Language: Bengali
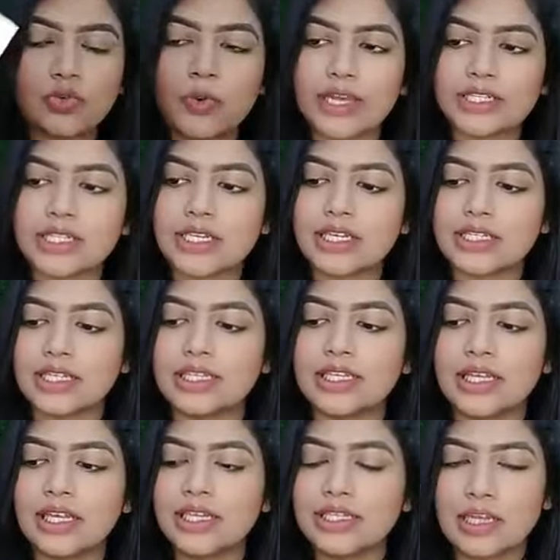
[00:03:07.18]
হোয়াইটের এটা নিয়ে
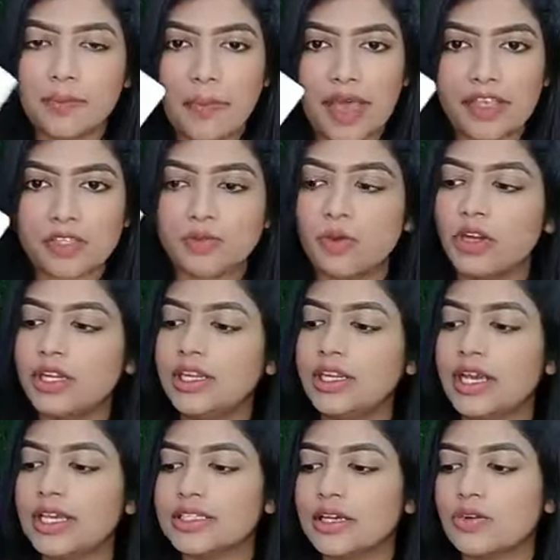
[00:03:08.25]
নেন এটা স্মলির
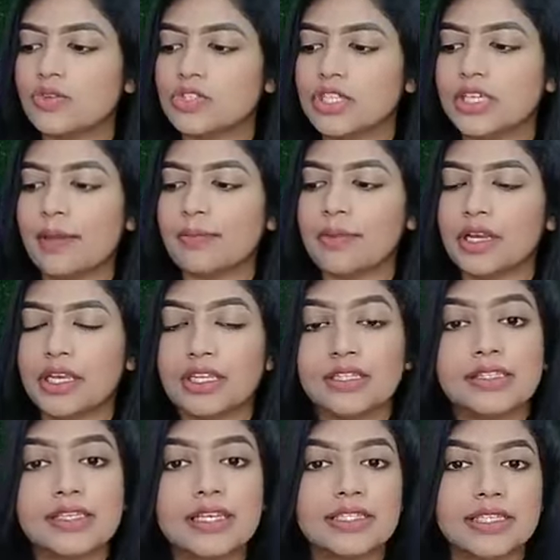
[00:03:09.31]
এটা হচ্ছে গিয়ে আপনার
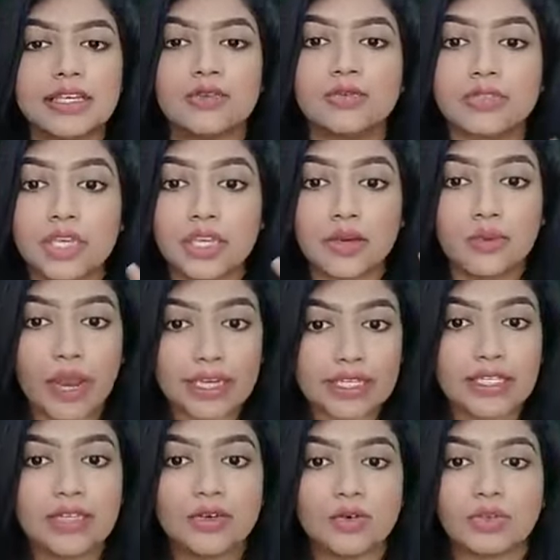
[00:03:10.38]
স্কিনটাকে
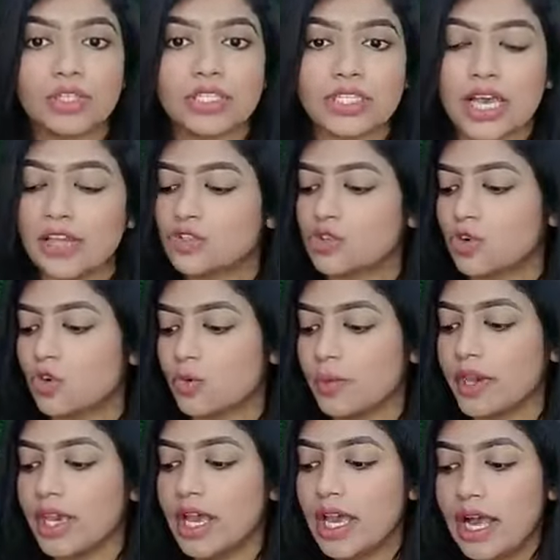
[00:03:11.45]
হোয়াইটেনিং করতে সাহায্য
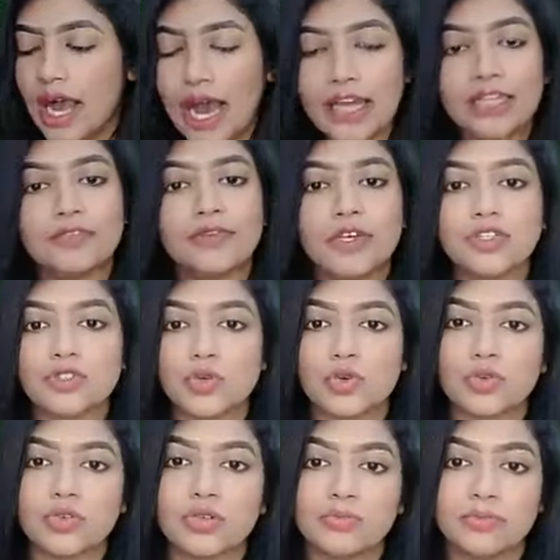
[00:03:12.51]
করবে আনইভেন টোন
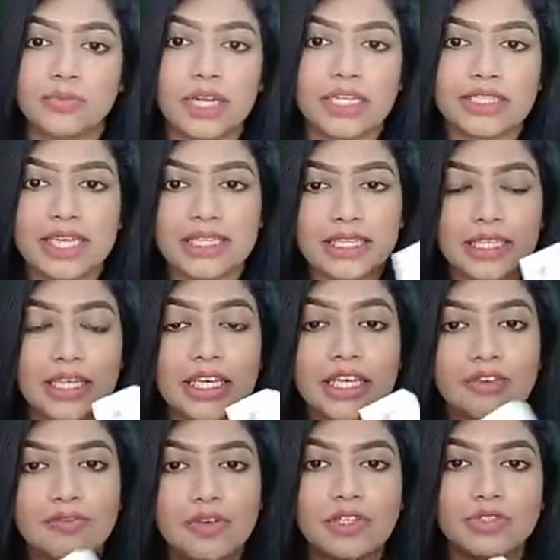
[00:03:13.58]
মানে যাদের কিনা
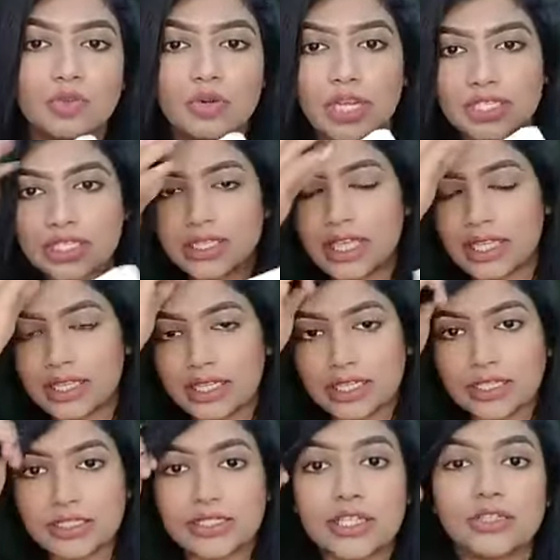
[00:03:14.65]
ইভেন টোন আছে তাদের
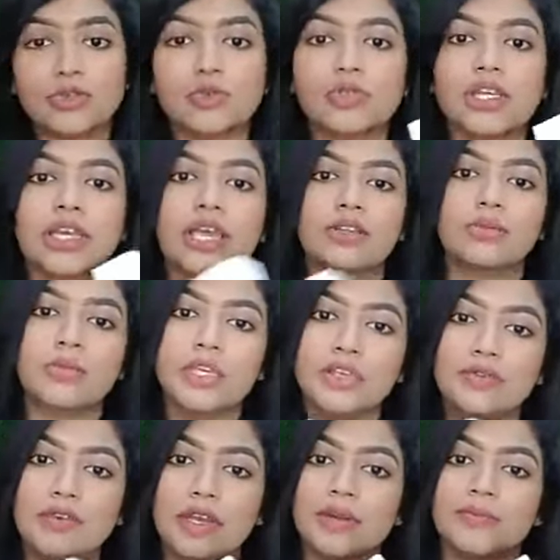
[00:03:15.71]
সেই টোনটাকে একদম
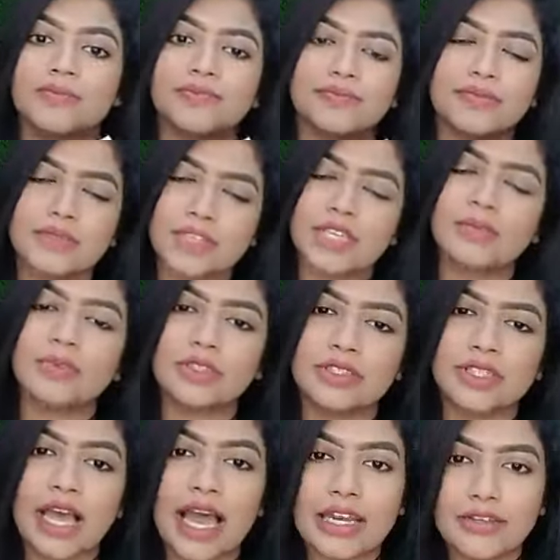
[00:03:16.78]
ইভেন্ট কি
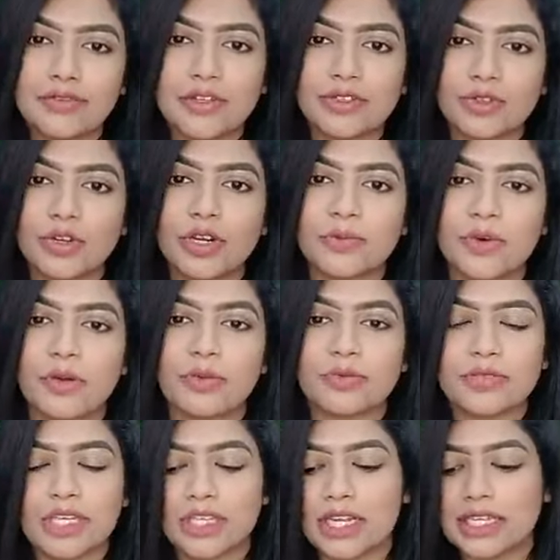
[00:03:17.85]
বলতেছে আনইভেন টোনের প্রবলেম
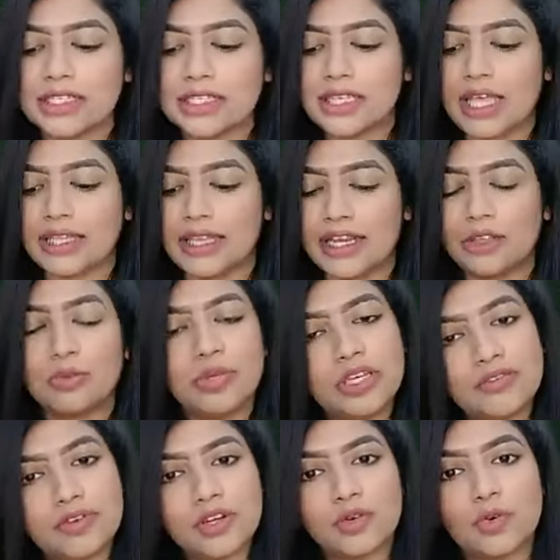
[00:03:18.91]
যাদের আছে তাদের একদম
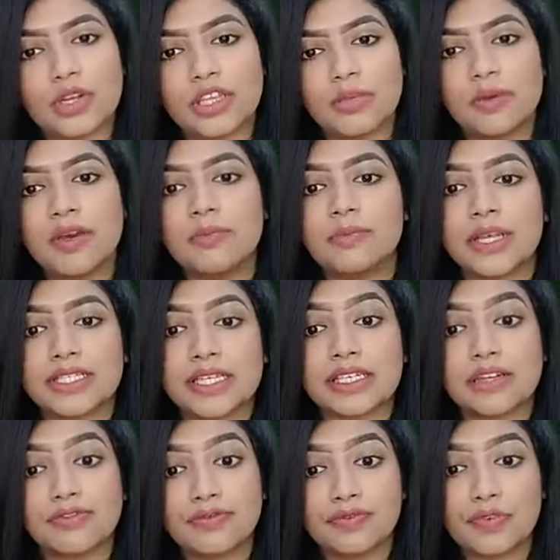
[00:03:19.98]
ইভেন্ট করে দিবে প্লাস
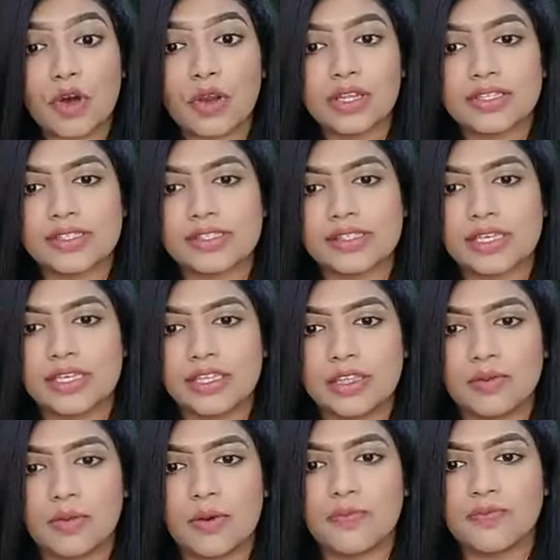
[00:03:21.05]
একটা ফ্ললেস স্কিন দিবে